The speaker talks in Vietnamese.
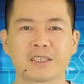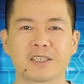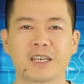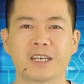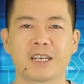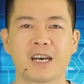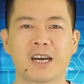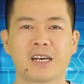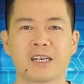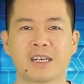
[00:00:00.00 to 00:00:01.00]
có thể
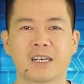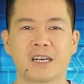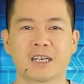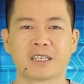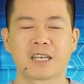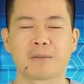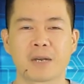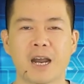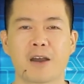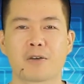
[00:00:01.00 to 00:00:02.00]
là uh, tham
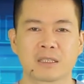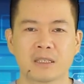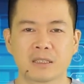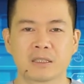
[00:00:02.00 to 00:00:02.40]
khảo, tự